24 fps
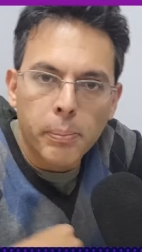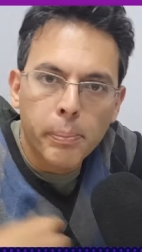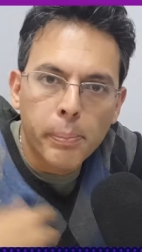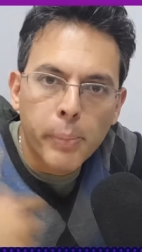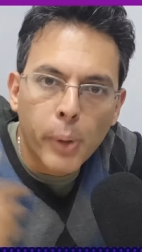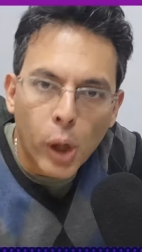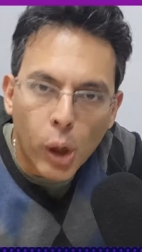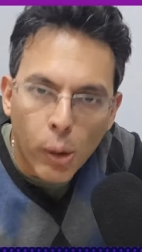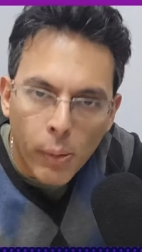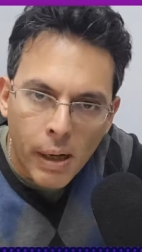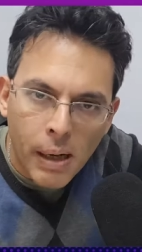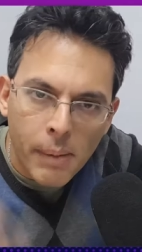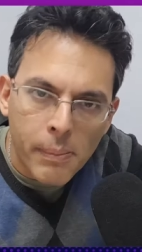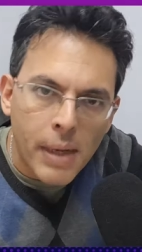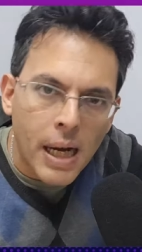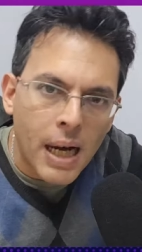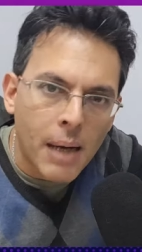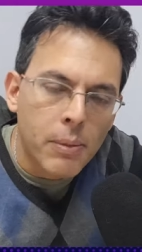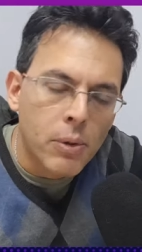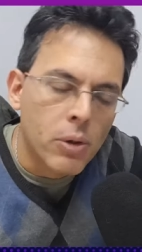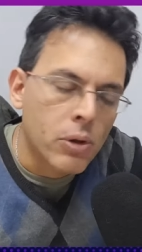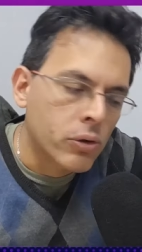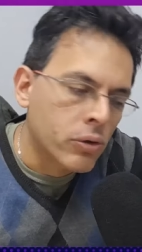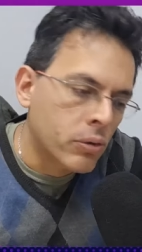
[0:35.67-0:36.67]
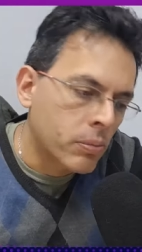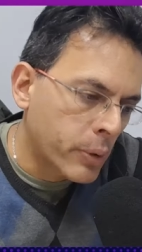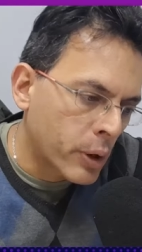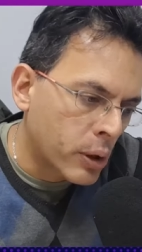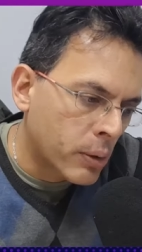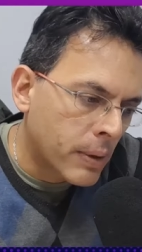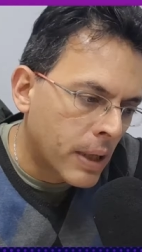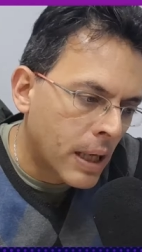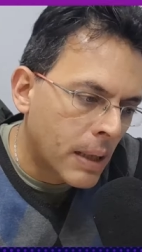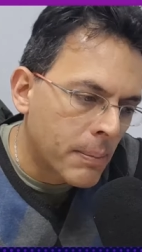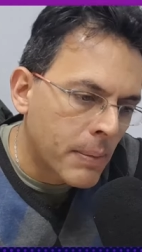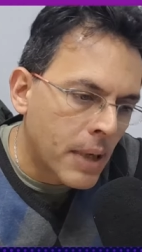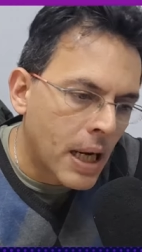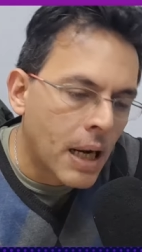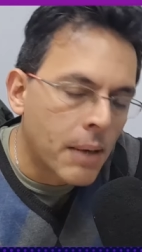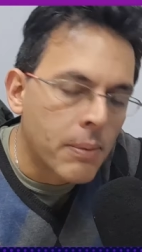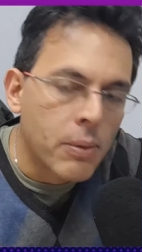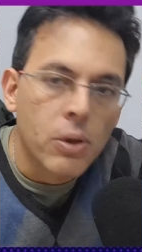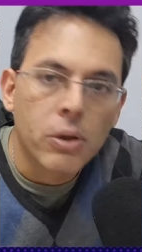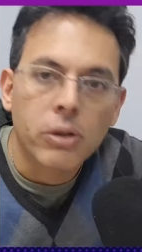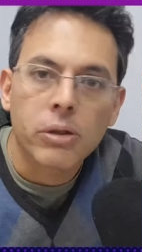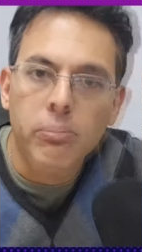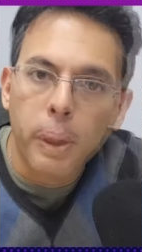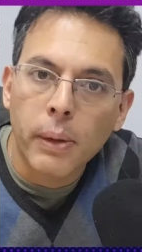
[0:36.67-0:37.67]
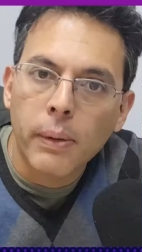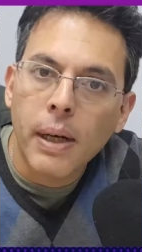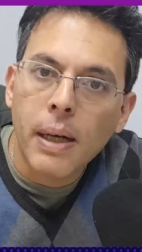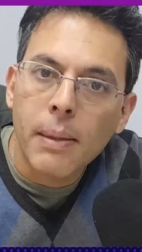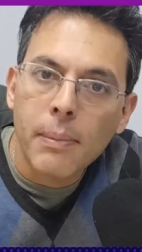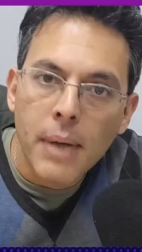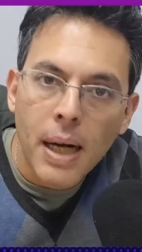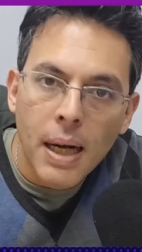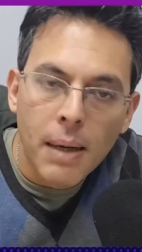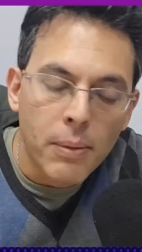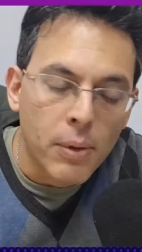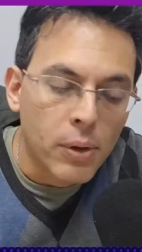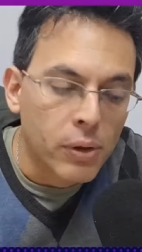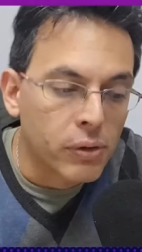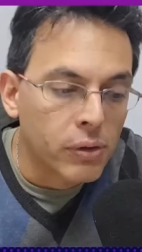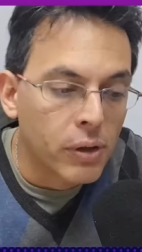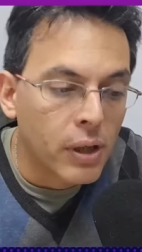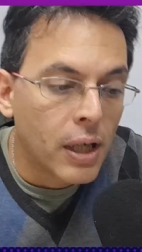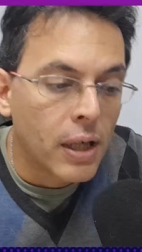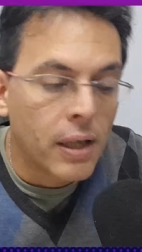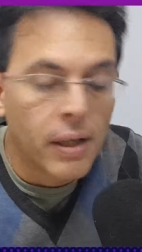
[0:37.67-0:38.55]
probá Mavox, probá Mavox, probá Mavox.